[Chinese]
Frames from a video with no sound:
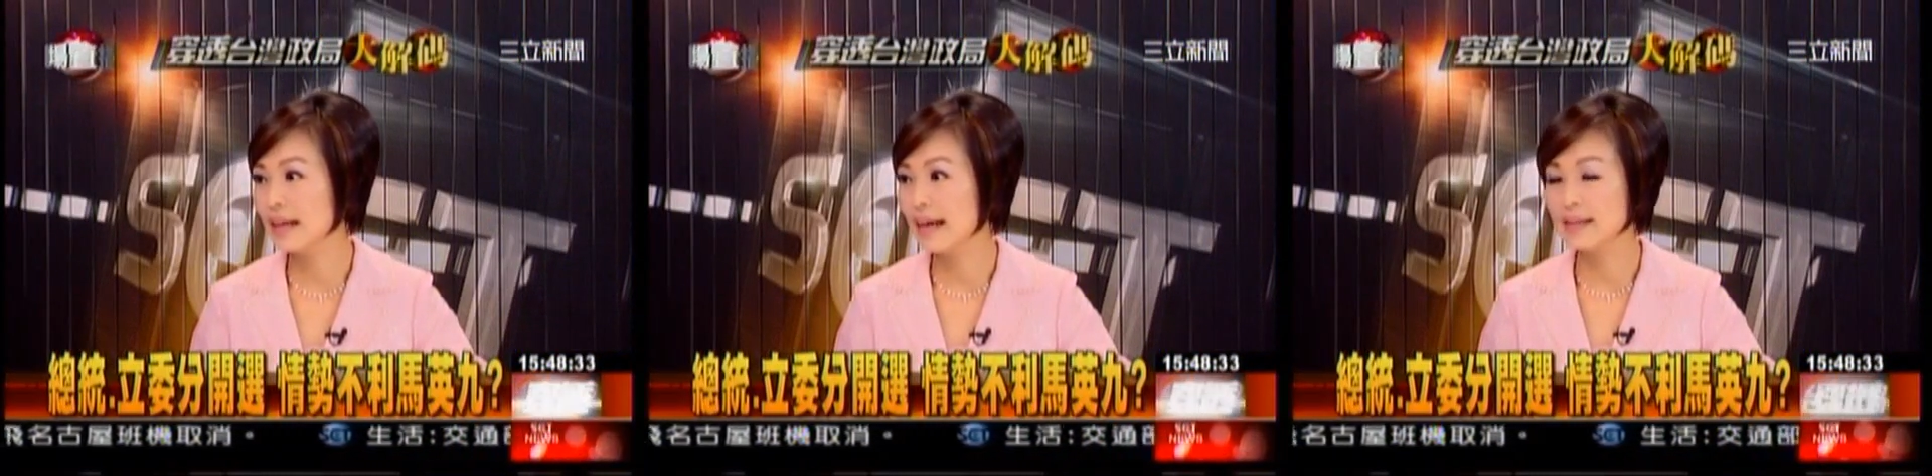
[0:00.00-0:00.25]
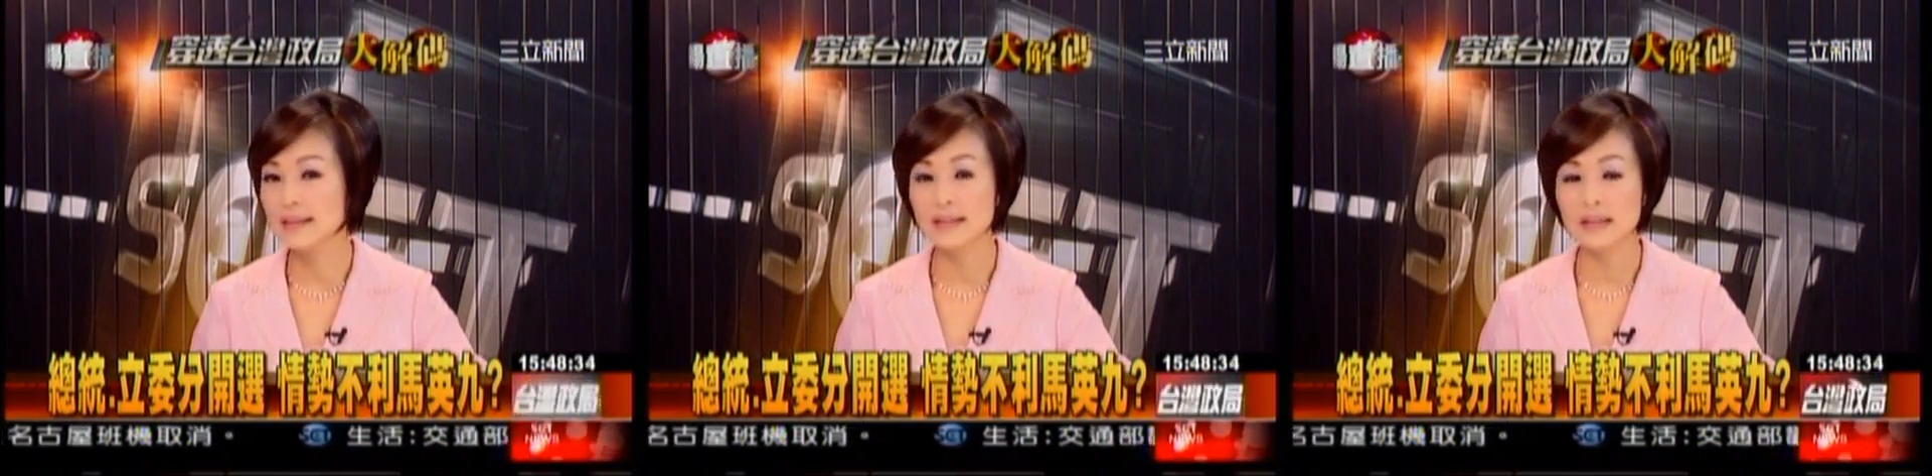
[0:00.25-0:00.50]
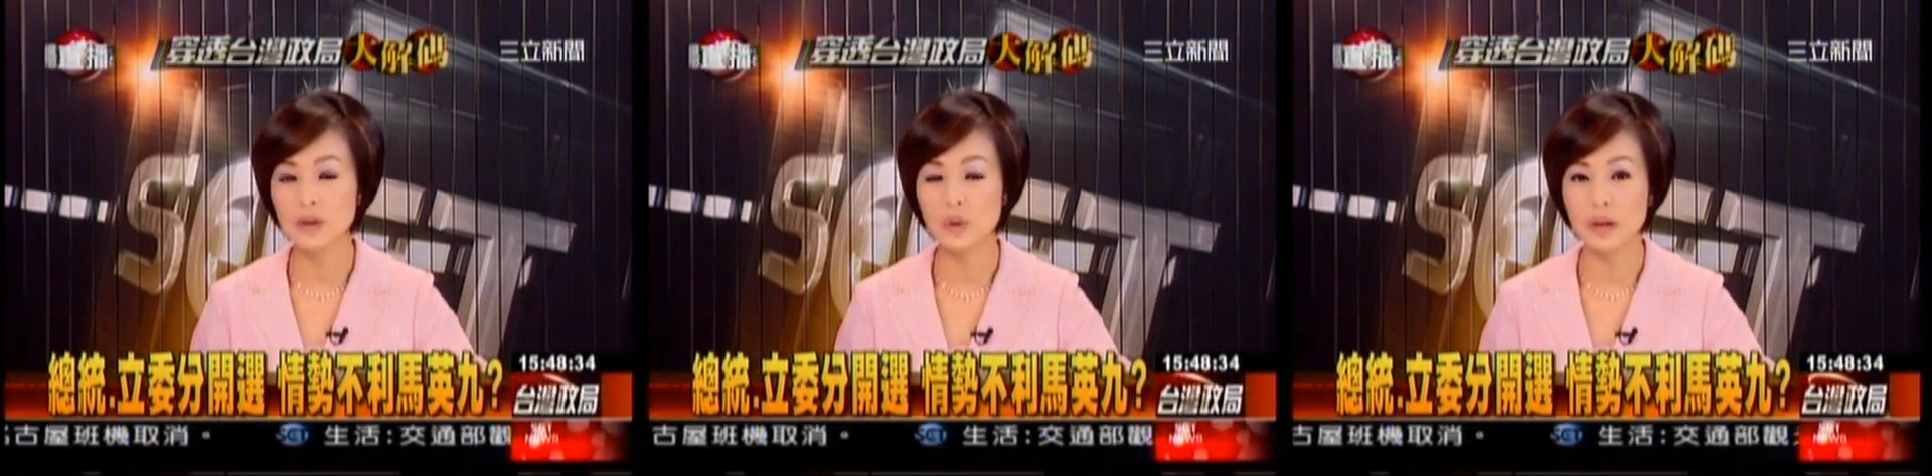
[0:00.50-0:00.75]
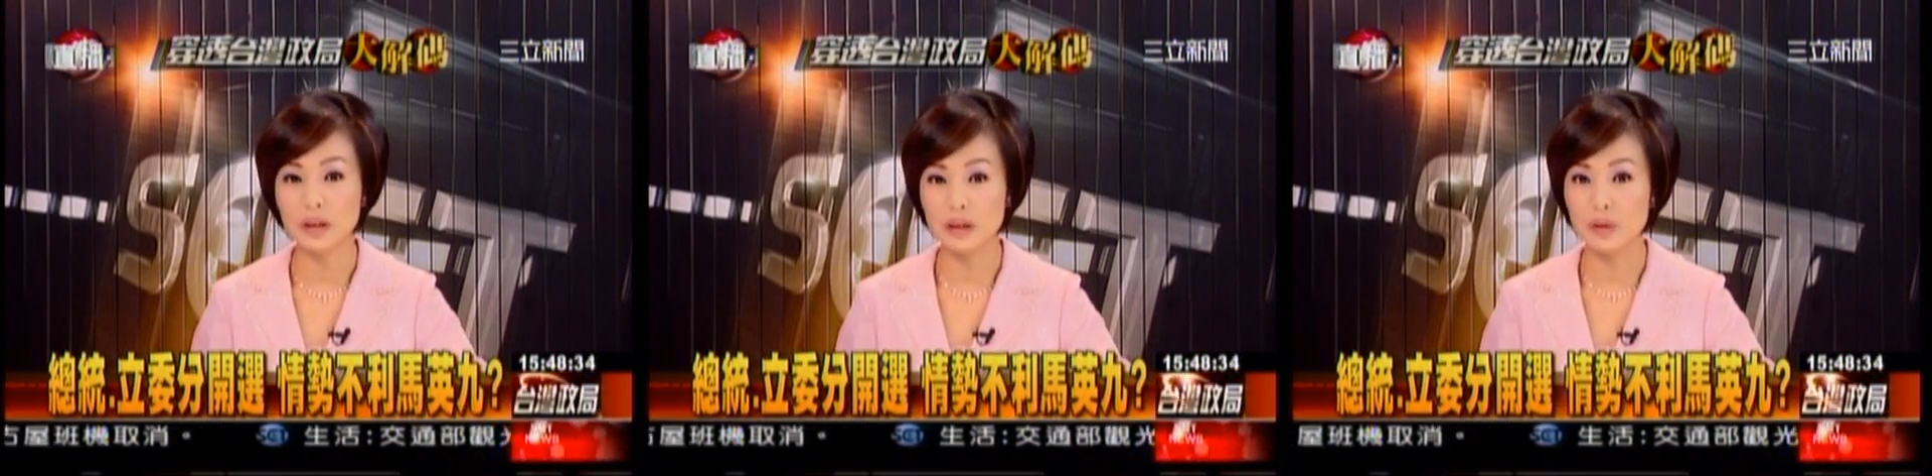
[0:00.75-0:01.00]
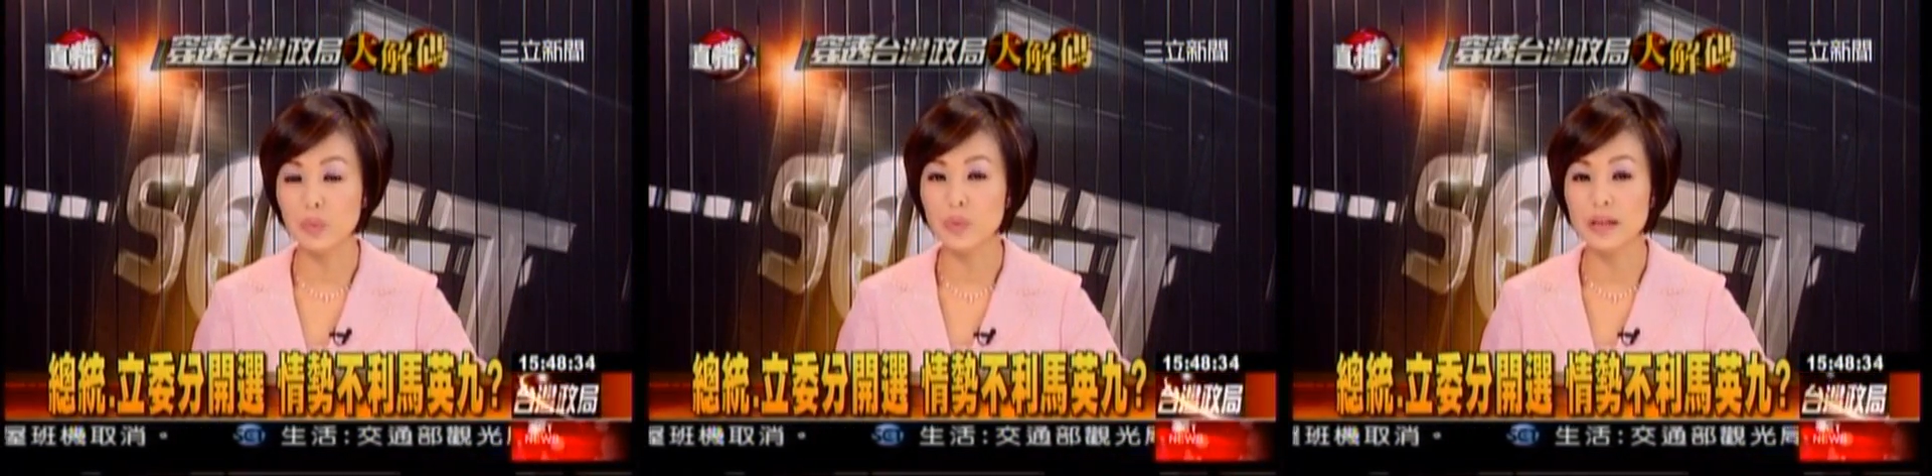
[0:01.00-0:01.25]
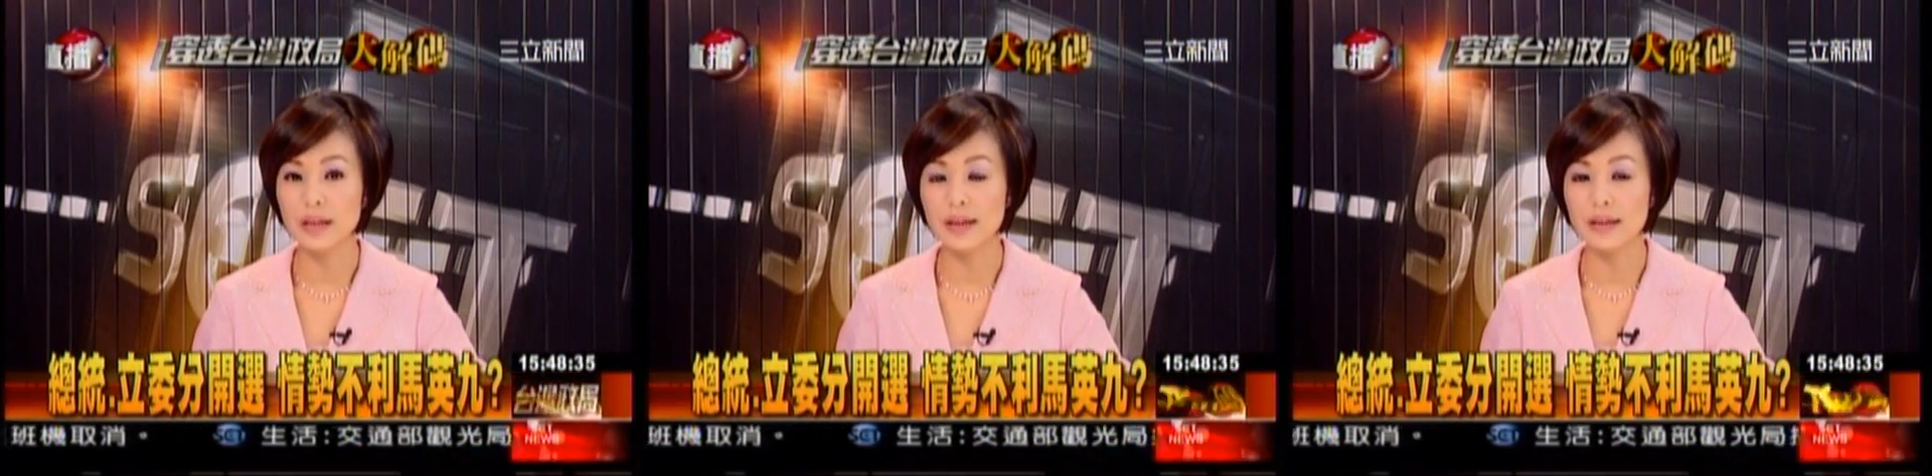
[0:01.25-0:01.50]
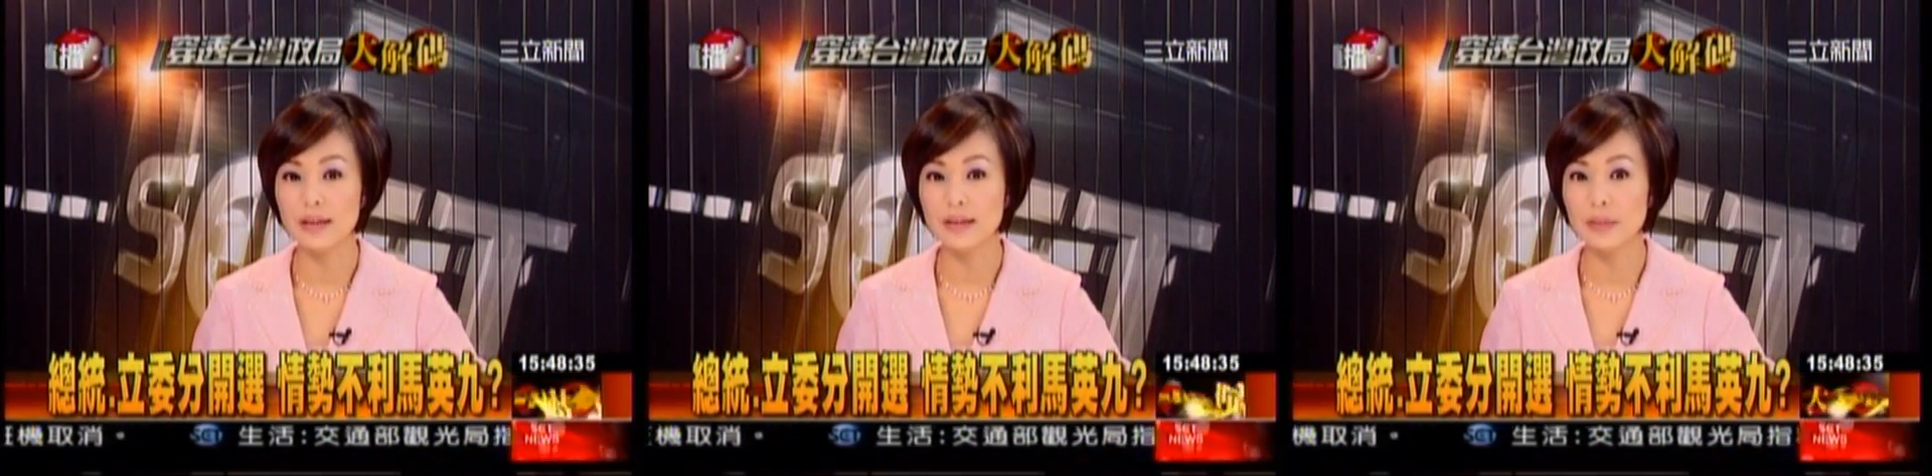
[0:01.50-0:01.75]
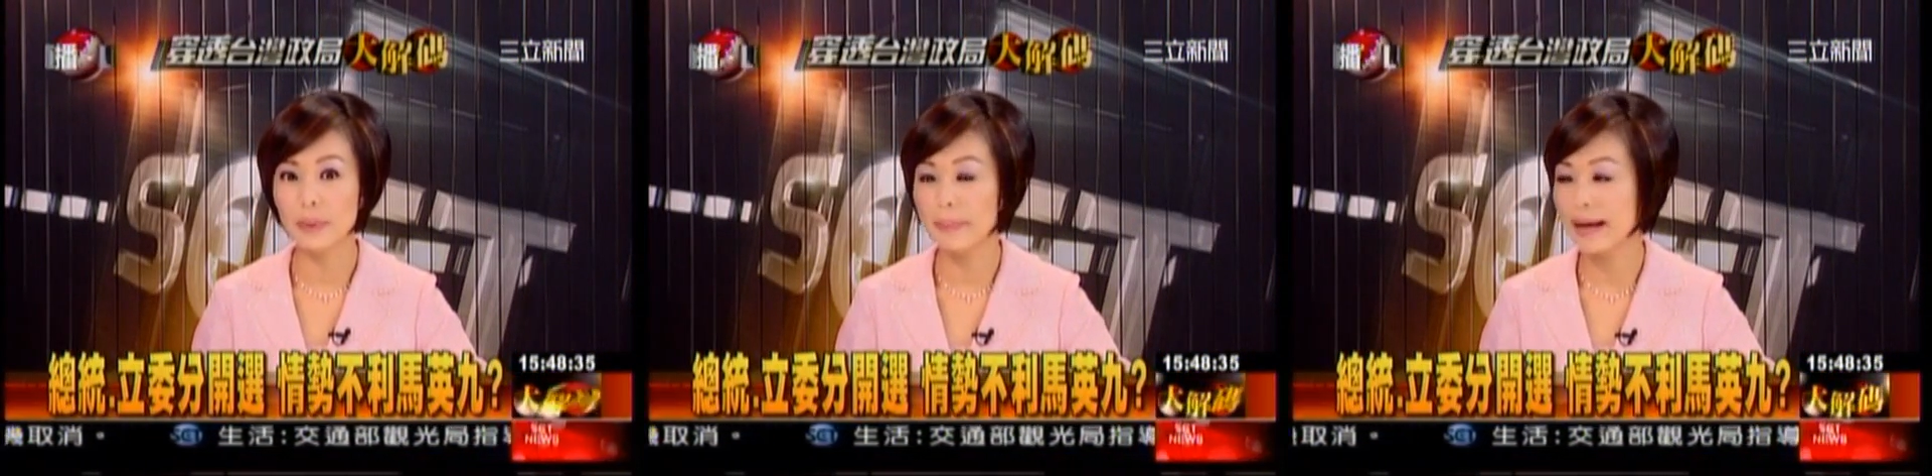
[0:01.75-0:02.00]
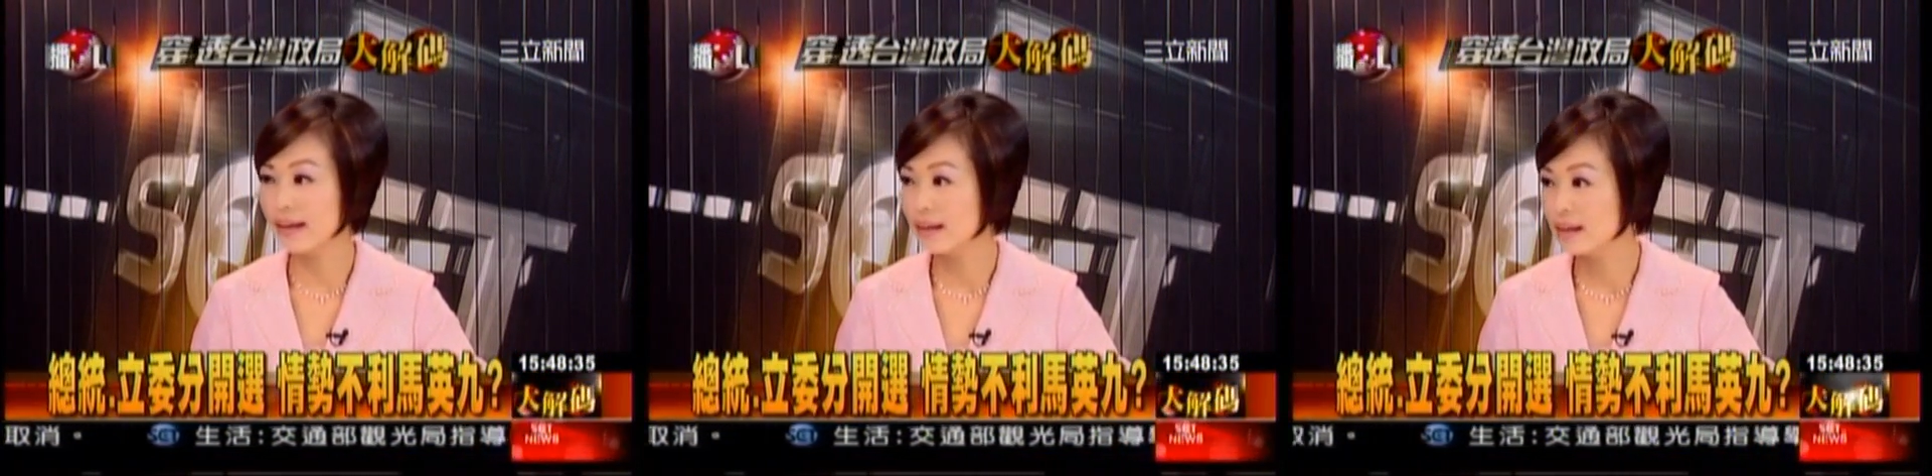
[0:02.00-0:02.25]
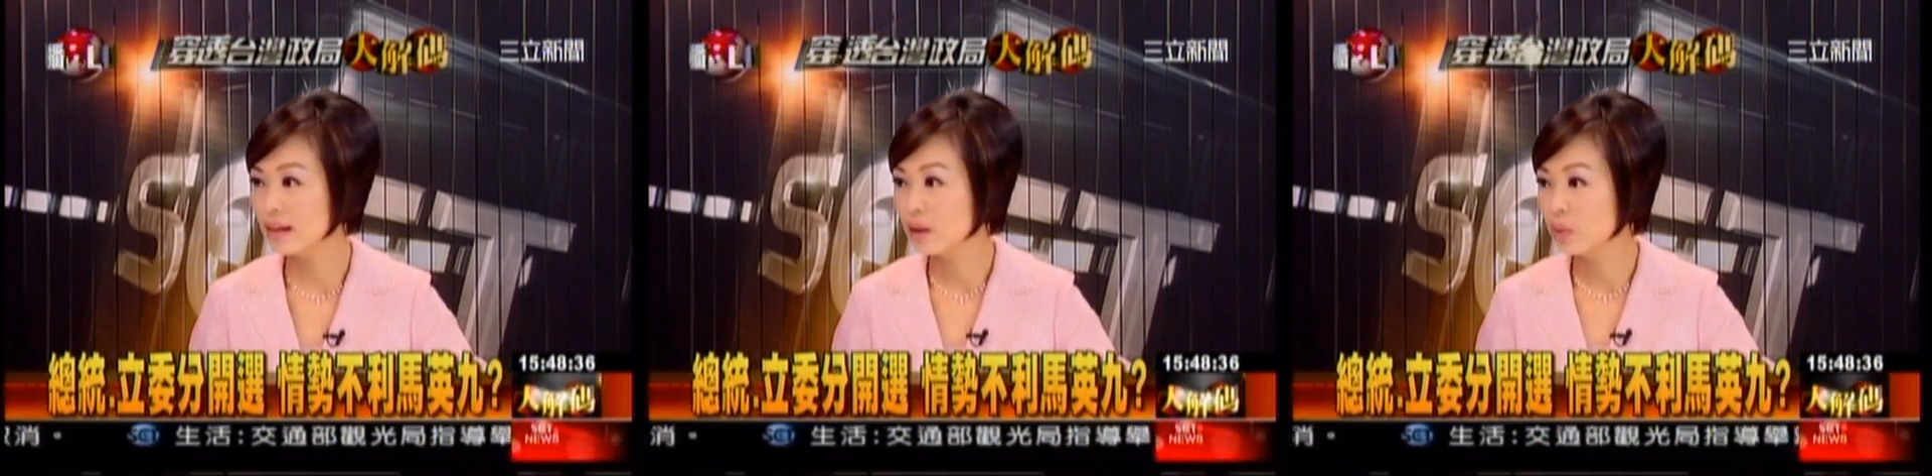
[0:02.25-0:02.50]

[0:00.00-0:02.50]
下来是依旧一事无成，怎么办呢？